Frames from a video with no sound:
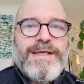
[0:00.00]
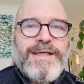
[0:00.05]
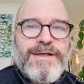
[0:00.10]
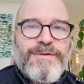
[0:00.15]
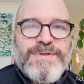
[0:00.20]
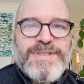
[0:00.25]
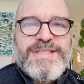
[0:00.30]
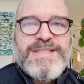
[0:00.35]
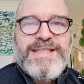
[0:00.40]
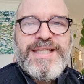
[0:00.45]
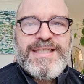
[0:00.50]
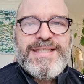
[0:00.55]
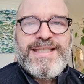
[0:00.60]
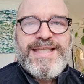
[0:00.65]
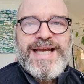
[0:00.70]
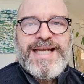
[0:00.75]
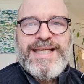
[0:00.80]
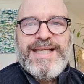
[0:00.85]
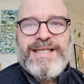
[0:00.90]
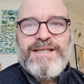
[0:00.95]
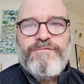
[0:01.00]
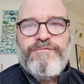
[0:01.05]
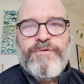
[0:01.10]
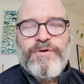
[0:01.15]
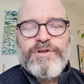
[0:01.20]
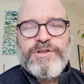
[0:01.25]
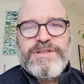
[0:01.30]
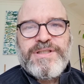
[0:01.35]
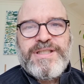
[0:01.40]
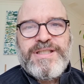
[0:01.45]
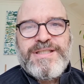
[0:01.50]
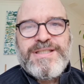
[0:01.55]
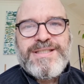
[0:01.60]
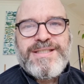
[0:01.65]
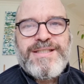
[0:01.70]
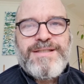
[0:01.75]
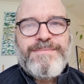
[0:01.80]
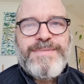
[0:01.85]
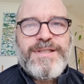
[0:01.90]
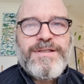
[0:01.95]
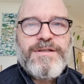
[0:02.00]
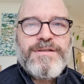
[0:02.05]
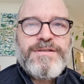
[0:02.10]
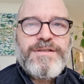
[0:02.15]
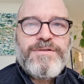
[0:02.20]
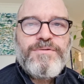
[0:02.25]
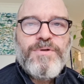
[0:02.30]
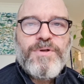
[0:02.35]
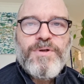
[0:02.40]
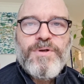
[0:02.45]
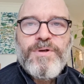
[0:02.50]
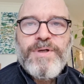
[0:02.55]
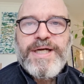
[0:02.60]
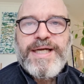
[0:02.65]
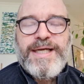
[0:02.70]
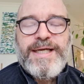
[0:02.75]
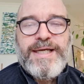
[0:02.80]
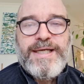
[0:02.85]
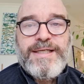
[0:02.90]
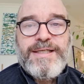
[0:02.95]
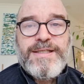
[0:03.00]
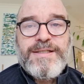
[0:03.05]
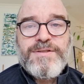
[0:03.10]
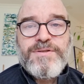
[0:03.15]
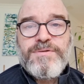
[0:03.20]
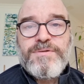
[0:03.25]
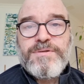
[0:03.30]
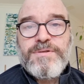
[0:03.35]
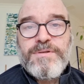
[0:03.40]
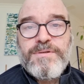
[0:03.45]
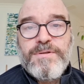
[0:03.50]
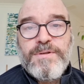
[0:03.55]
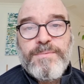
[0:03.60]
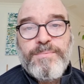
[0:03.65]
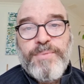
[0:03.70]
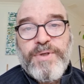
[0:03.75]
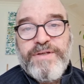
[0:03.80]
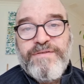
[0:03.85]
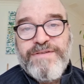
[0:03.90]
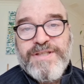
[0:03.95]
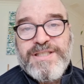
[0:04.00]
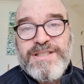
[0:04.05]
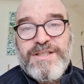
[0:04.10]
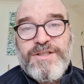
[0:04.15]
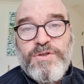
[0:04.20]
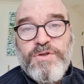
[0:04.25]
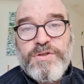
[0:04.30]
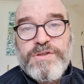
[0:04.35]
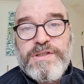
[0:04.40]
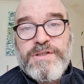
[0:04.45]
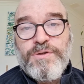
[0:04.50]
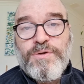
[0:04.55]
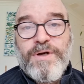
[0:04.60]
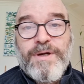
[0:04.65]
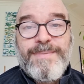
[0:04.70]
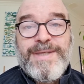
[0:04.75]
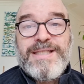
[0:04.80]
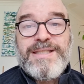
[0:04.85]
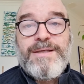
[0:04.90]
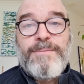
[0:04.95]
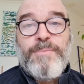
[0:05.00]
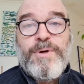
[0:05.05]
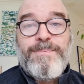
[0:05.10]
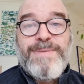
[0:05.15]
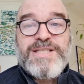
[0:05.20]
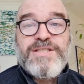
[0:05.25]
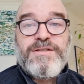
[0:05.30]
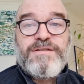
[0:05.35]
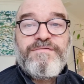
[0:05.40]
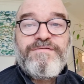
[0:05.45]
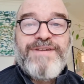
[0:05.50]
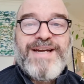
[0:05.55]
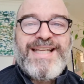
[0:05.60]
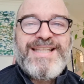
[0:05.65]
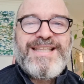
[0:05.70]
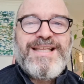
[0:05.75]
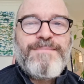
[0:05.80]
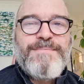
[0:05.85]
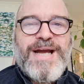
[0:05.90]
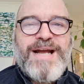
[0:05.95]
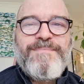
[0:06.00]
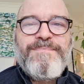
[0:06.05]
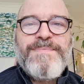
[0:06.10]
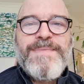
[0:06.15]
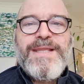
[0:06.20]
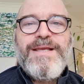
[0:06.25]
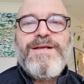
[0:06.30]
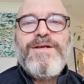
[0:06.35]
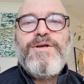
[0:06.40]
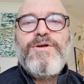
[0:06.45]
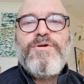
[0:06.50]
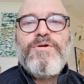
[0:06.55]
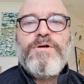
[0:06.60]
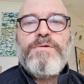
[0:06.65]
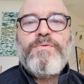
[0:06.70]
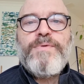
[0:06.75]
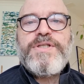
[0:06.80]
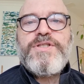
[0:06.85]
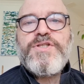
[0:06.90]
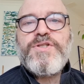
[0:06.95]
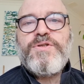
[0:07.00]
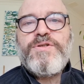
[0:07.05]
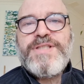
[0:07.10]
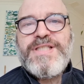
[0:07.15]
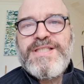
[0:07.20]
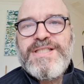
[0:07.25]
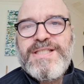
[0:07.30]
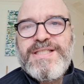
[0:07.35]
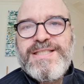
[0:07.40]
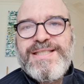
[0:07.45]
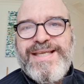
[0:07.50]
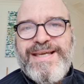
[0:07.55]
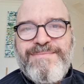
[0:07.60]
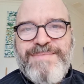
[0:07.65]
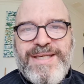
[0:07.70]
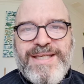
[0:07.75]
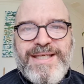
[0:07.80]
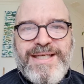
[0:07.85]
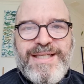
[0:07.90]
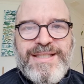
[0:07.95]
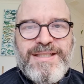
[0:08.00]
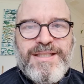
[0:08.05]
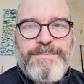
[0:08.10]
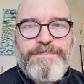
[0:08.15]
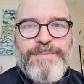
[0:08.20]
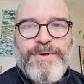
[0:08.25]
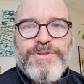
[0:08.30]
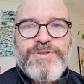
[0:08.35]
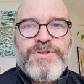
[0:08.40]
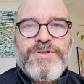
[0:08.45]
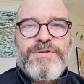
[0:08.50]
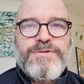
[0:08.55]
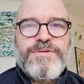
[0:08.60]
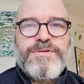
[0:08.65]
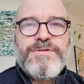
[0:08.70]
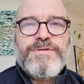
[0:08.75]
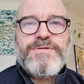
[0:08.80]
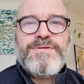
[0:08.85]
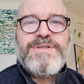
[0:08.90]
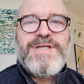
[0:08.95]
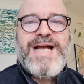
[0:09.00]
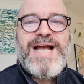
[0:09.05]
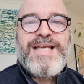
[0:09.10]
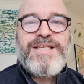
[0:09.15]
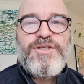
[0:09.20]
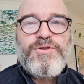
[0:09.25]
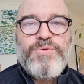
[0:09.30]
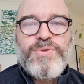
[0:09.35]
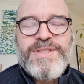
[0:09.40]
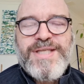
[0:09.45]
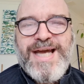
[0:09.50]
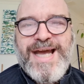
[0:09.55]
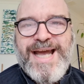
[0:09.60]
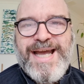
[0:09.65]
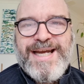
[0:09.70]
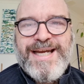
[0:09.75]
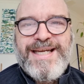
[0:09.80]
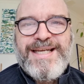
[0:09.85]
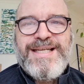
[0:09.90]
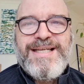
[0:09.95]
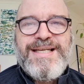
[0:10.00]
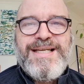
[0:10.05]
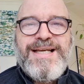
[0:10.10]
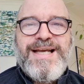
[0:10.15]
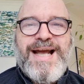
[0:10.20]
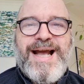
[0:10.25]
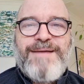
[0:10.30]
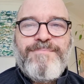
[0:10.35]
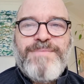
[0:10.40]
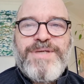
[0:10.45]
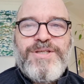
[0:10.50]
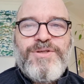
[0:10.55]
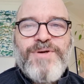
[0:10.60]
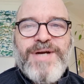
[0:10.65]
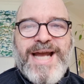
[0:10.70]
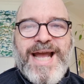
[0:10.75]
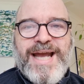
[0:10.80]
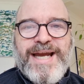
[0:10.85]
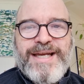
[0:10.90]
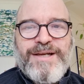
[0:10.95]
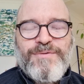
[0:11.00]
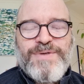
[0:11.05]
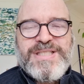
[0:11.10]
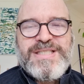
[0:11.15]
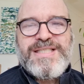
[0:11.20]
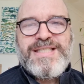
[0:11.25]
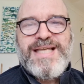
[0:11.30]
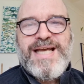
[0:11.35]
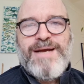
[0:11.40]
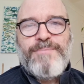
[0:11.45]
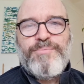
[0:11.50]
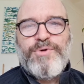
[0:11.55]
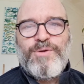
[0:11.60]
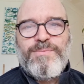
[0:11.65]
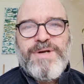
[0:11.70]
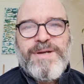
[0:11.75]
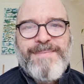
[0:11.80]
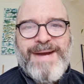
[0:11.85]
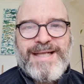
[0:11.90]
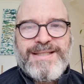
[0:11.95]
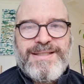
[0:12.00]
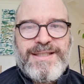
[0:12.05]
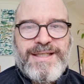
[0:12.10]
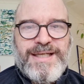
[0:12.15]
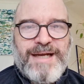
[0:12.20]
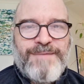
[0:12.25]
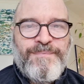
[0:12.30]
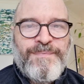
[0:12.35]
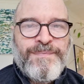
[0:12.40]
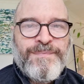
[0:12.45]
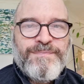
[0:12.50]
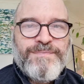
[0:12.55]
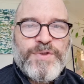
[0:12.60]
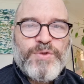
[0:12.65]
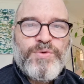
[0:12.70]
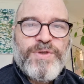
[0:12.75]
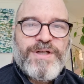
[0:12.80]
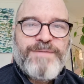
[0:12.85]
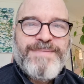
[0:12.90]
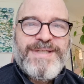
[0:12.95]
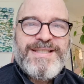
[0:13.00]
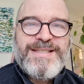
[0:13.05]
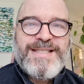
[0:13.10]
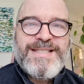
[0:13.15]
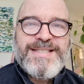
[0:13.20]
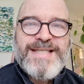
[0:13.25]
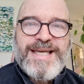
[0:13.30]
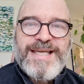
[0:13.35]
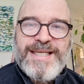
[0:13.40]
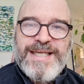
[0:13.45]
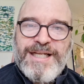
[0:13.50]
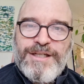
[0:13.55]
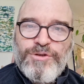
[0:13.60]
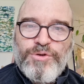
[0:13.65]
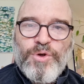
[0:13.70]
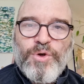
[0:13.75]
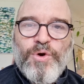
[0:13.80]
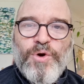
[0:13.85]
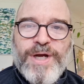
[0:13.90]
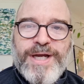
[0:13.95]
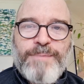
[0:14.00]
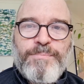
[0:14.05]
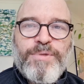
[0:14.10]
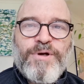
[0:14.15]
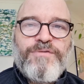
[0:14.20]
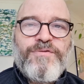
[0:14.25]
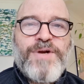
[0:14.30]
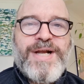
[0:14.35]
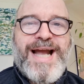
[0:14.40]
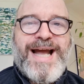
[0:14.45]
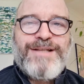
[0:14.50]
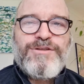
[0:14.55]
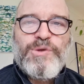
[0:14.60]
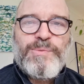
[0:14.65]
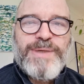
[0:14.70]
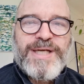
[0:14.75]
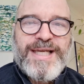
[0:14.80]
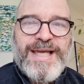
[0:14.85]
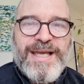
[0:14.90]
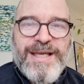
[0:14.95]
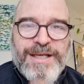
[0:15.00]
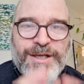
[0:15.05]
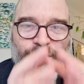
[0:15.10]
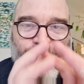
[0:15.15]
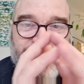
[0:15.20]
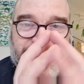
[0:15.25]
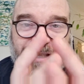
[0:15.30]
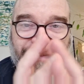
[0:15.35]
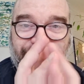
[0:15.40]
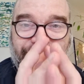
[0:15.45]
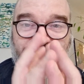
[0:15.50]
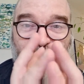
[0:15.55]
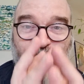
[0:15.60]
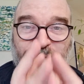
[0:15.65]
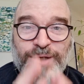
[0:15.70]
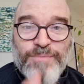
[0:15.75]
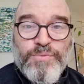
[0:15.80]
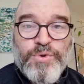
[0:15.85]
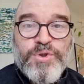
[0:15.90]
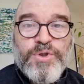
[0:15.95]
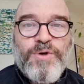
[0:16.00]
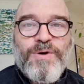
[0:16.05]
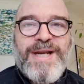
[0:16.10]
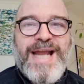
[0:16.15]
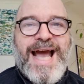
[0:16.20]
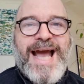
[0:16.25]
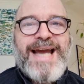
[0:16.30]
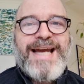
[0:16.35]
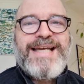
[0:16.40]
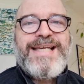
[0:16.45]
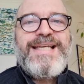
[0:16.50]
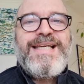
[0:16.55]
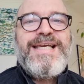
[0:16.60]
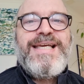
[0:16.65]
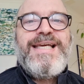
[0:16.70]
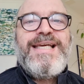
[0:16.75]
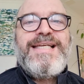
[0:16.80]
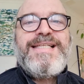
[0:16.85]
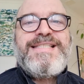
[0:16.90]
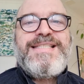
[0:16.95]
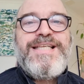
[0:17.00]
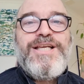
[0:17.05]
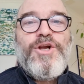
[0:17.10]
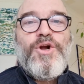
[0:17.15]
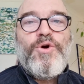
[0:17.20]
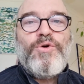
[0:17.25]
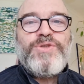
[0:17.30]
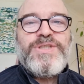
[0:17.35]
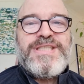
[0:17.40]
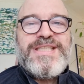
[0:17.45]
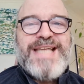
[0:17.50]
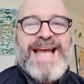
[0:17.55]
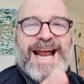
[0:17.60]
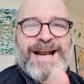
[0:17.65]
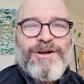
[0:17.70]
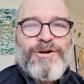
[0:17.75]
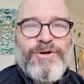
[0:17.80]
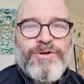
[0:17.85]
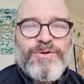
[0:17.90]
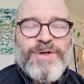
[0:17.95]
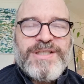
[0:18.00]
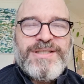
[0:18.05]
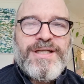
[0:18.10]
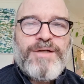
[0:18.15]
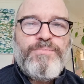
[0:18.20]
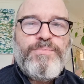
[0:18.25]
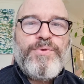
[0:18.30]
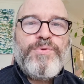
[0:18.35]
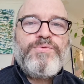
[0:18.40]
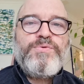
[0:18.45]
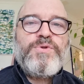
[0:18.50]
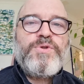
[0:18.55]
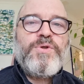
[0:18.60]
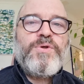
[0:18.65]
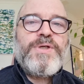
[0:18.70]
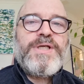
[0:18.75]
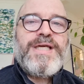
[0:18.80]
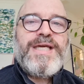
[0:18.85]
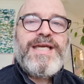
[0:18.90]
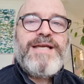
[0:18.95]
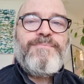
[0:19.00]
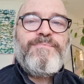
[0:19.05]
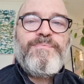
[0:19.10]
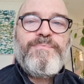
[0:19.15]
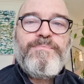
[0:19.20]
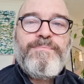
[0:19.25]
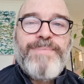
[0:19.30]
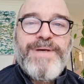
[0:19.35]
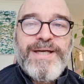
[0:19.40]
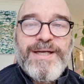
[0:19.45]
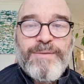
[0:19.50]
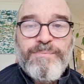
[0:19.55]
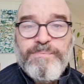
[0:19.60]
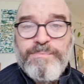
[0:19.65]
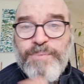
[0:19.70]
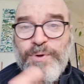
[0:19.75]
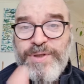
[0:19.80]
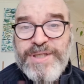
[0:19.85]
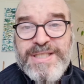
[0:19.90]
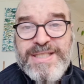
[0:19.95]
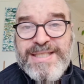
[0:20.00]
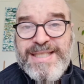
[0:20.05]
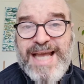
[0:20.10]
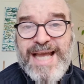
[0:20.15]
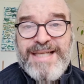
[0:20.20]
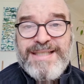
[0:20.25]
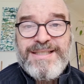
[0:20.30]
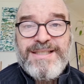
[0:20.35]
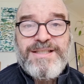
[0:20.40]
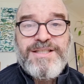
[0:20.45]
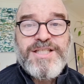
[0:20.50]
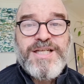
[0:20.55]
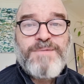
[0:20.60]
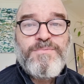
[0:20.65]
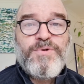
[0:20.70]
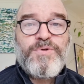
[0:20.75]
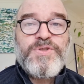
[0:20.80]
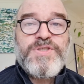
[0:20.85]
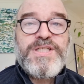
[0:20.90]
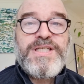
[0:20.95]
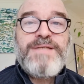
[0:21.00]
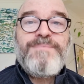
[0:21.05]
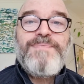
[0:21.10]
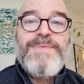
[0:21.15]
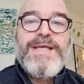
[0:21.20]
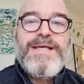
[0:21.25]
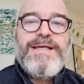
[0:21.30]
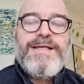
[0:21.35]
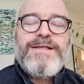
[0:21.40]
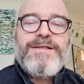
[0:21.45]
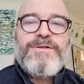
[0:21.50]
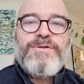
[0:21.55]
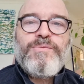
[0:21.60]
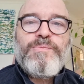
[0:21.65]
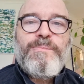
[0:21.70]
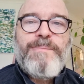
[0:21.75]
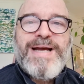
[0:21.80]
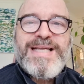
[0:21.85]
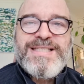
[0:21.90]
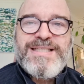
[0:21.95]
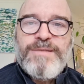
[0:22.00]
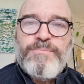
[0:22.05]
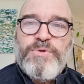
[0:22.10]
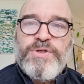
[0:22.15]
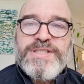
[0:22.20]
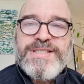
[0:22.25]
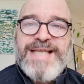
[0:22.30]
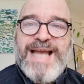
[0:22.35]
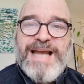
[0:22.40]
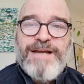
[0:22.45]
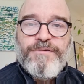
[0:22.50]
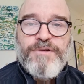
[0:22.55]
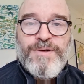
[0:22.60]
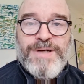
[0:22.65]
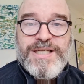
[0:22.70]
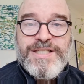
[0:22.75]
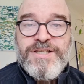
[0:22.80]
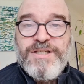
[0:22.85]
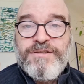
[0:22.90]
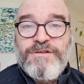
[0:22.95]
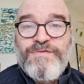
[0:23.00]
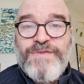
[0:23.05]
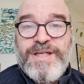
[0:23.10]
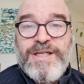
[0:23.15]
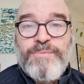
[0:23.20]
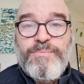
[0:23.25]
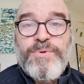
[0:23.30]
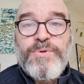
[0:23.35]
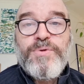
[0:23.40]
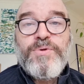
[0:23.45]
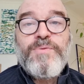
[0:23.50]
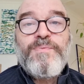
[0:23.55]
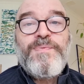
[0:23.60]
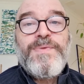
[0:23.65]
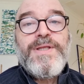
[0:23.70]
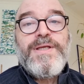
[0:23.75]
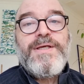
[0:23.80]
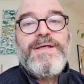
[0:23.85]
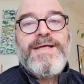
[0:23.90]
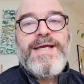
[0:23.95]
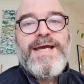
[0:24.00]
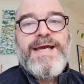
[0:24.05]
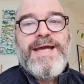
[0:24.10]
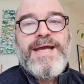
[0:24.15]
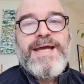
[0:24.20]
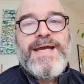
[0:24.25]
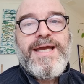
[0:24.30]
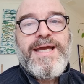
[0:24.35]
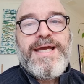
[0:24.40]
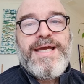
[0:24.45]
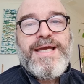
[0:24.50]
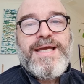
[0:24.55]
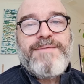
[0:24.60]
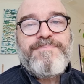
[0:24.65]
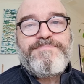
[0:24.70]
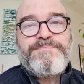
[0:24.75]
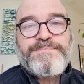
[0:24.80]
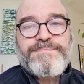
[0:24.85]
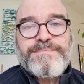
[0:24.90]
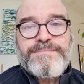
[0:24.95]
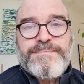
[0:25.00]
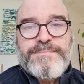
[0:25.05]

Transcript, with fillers: eh, questi attacchi fortissimi no, di dolore e sono poi fastidiosi sicuramente, poi passano in fretta, ma comunque ci sono dei sistemi che ti possono aiutare a migliorare questa problematica. Naturalmente sai che il dolore è provocato perché queste fibre muscolari si contraggono a tal punto che per pochi istanti, diciamo così, non passa più il sangue, quella zona non viene più eh,